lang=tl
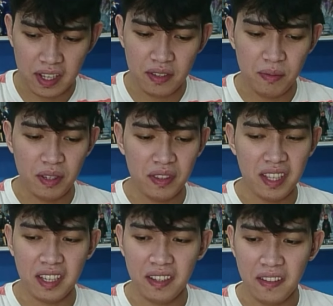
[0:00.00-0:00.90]
Okay, umiikot
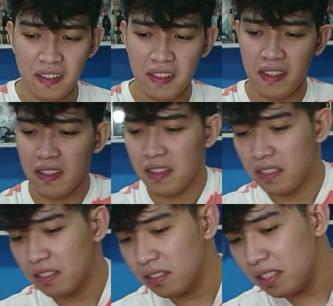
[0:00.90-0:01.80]
na.
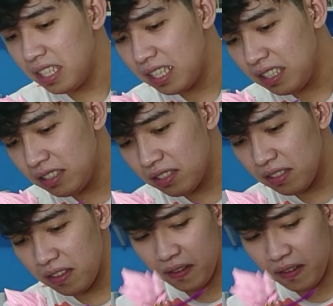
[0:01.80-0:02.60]
So guys,